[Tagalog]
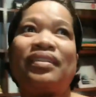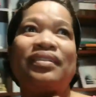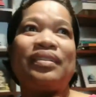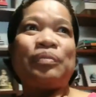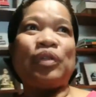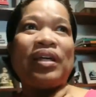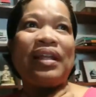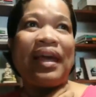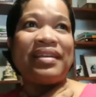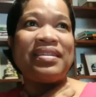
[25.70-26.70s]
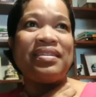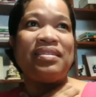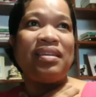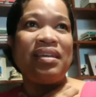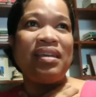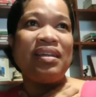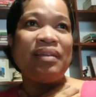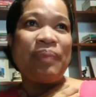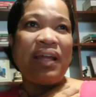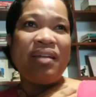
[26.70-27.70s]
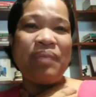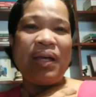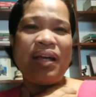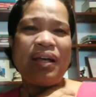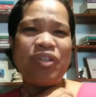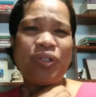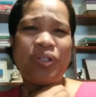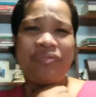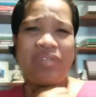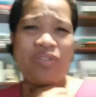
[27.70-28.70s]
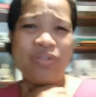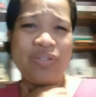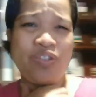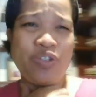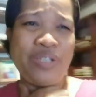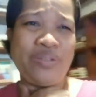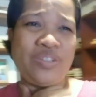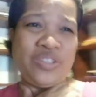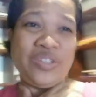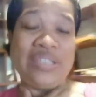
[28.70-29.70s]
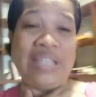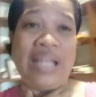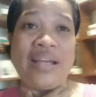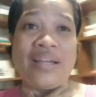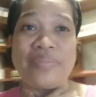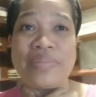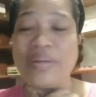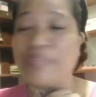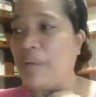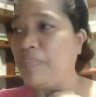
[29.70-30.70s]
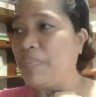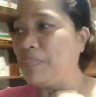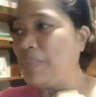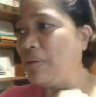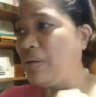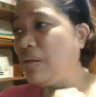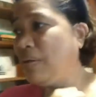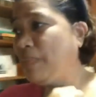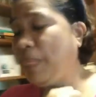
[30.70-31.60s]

Simula last year, parang mga short videos, short short na lang na pop, na